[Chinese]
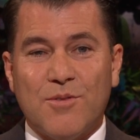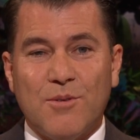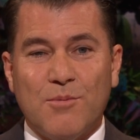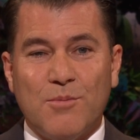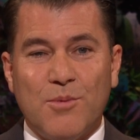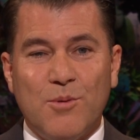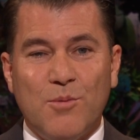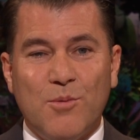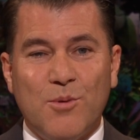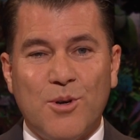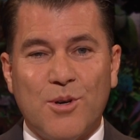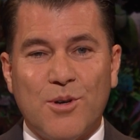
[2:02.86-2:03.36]
轮
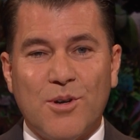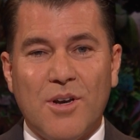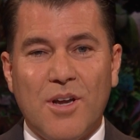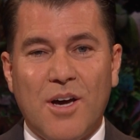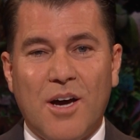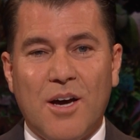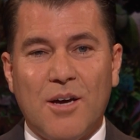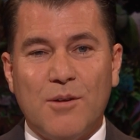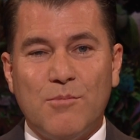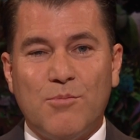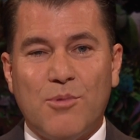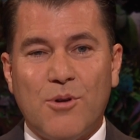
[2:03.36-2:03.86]
椅
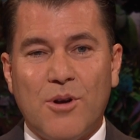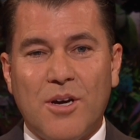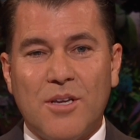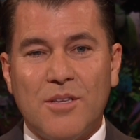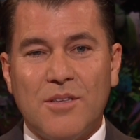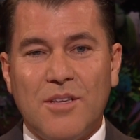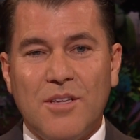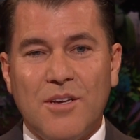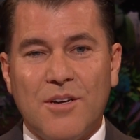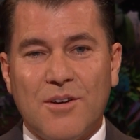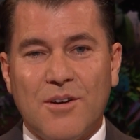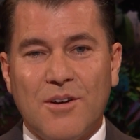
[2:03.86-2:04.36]
上，
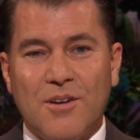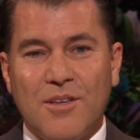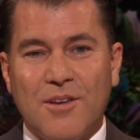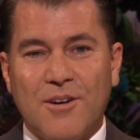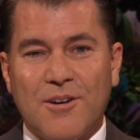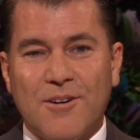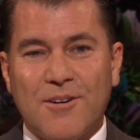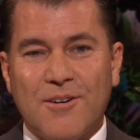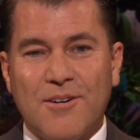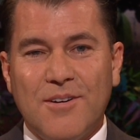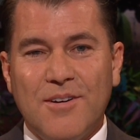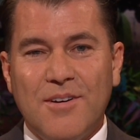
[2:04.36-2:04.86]
我们为
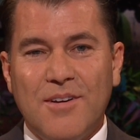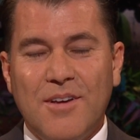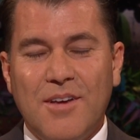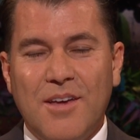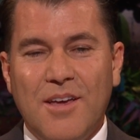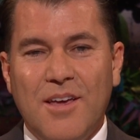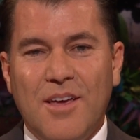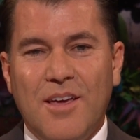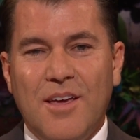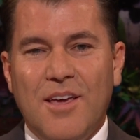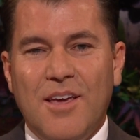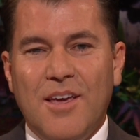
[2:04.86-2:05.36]
他吃
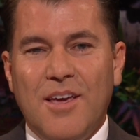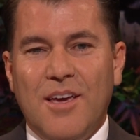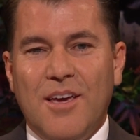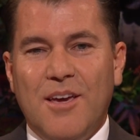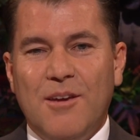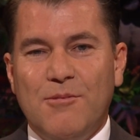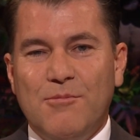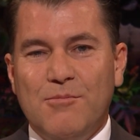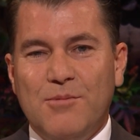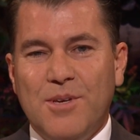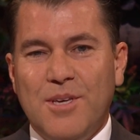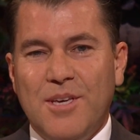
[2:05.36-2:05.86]
了知
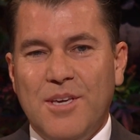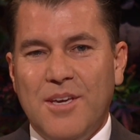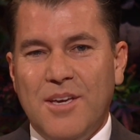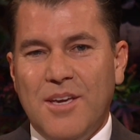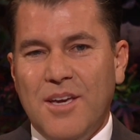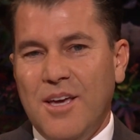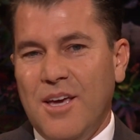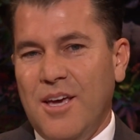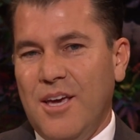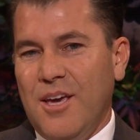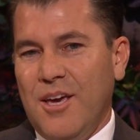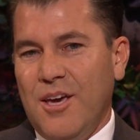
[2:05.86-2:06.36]
会里
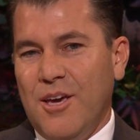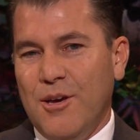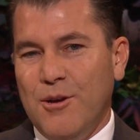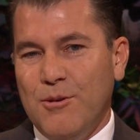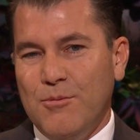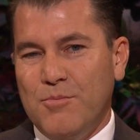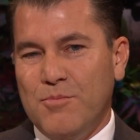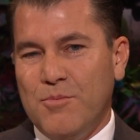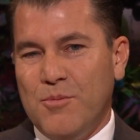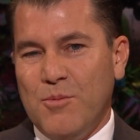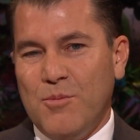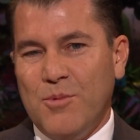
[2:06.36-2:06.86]
另外一个可
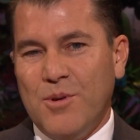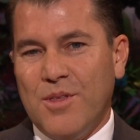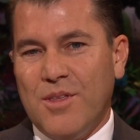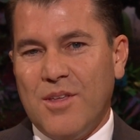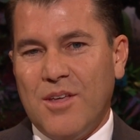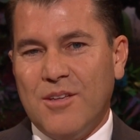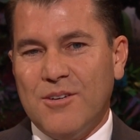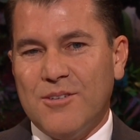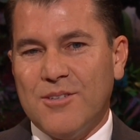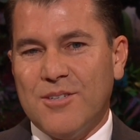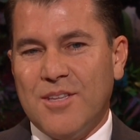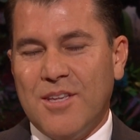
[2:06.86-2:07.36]
谓姐妹
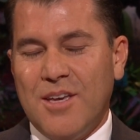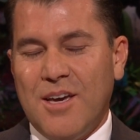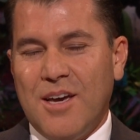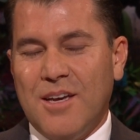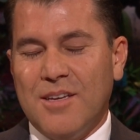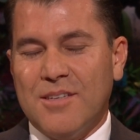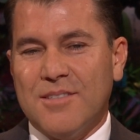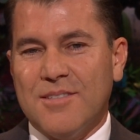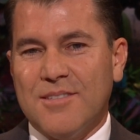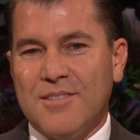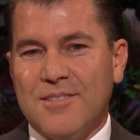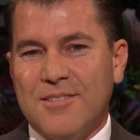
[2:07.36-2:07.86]
姐
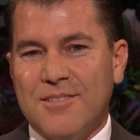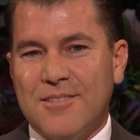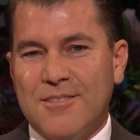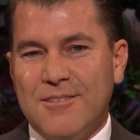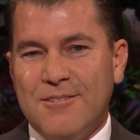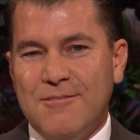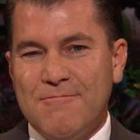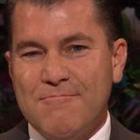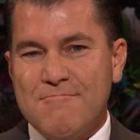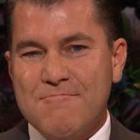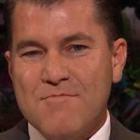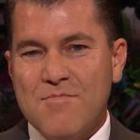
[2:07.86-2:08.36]
妹可
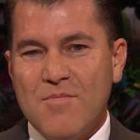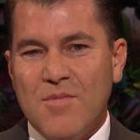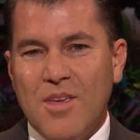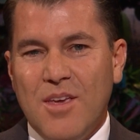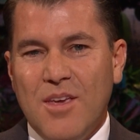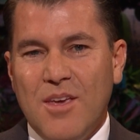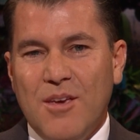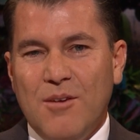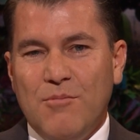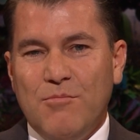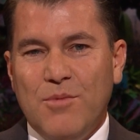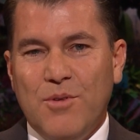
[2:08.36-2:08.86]
爱的姐
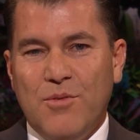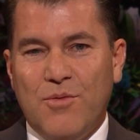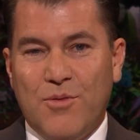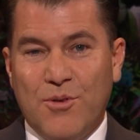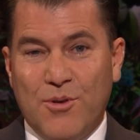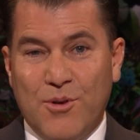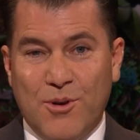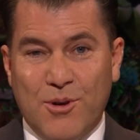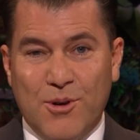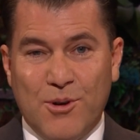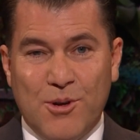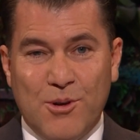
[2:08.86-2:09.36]
妹稍
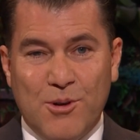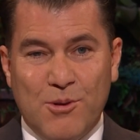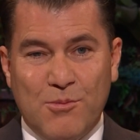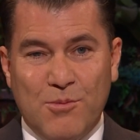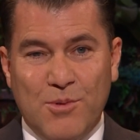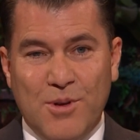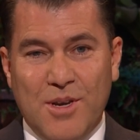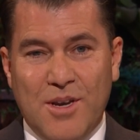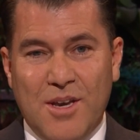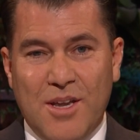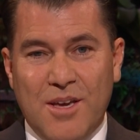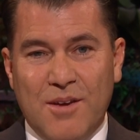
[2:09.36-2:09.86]
早
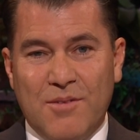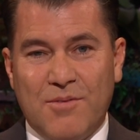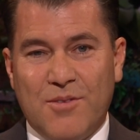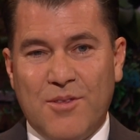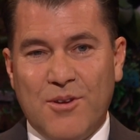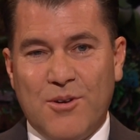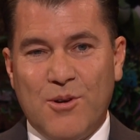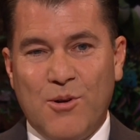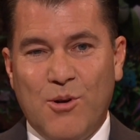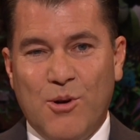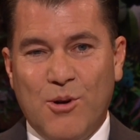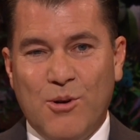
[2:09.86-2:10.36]
带来
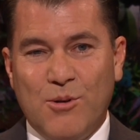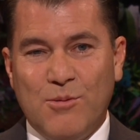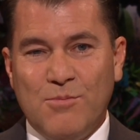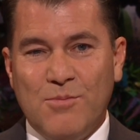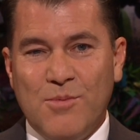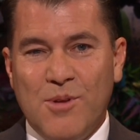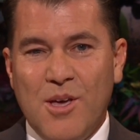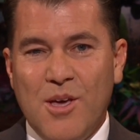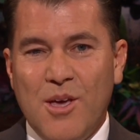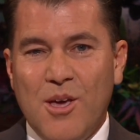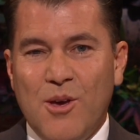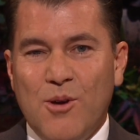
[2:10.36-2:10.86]
的食
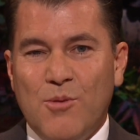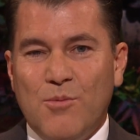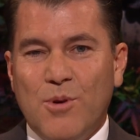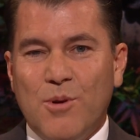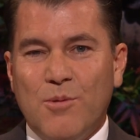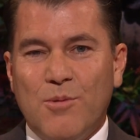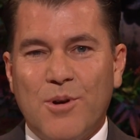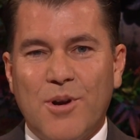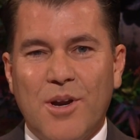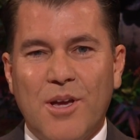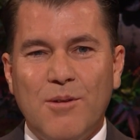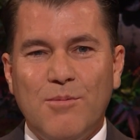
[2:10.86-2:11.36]
物，也
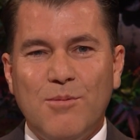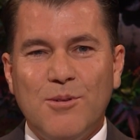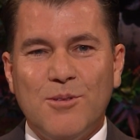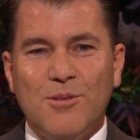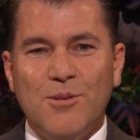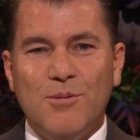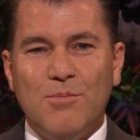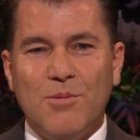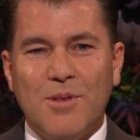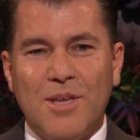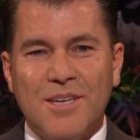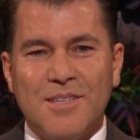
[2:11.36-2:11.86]
帮忙
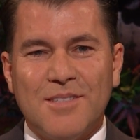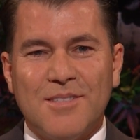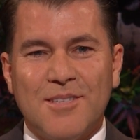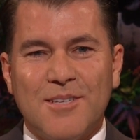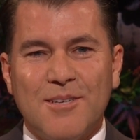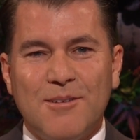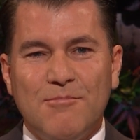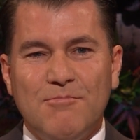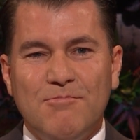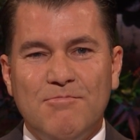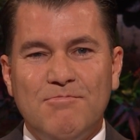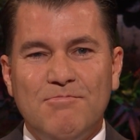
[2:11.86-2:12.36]
做了其
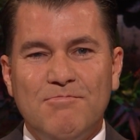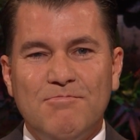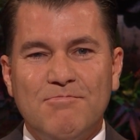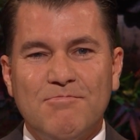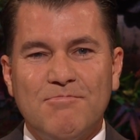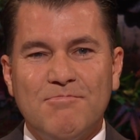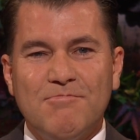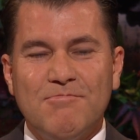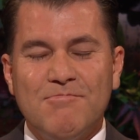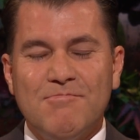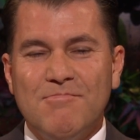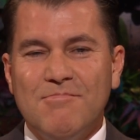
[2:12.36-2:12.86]
他的
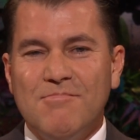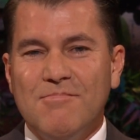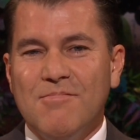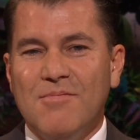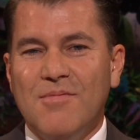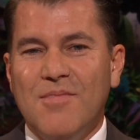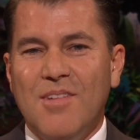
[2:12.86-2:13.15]
家务。